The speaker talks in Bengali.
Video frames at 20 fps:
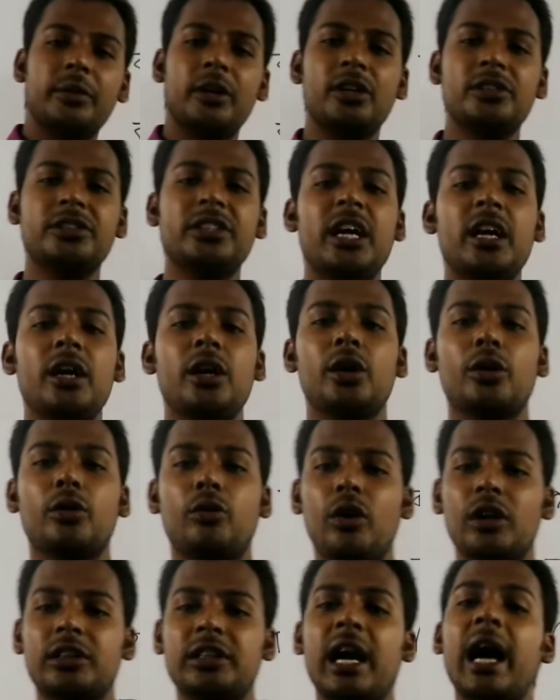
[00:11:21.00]
কে বলা হচ্ছে
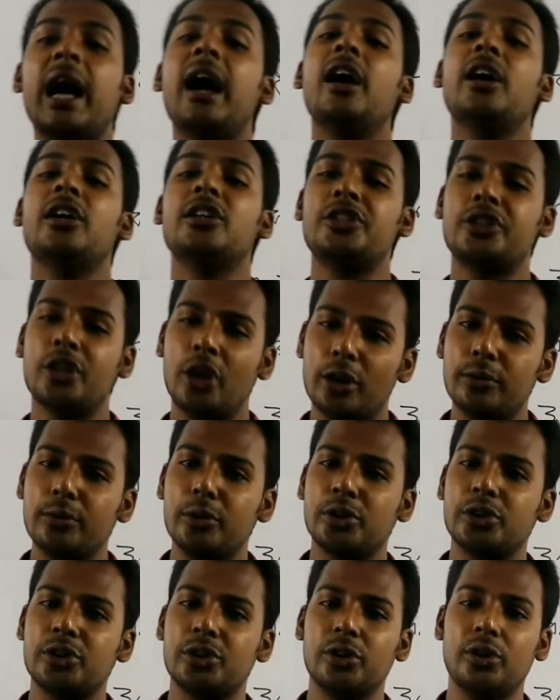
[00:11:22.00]
কথা
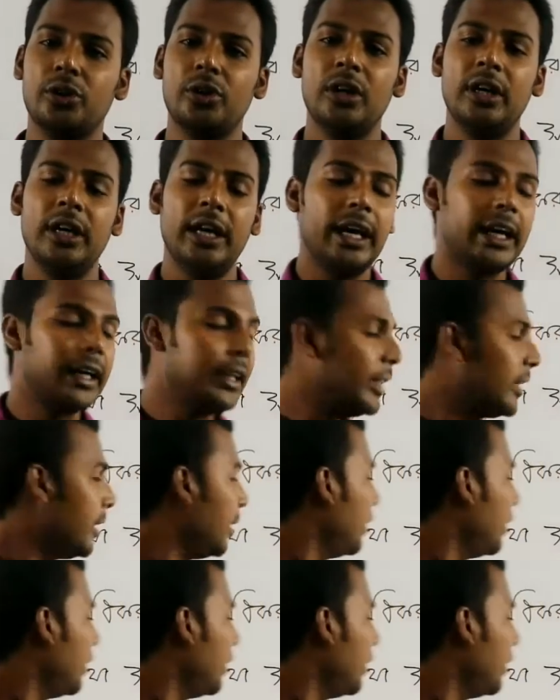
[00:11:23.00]
সর্বস্ব এখানে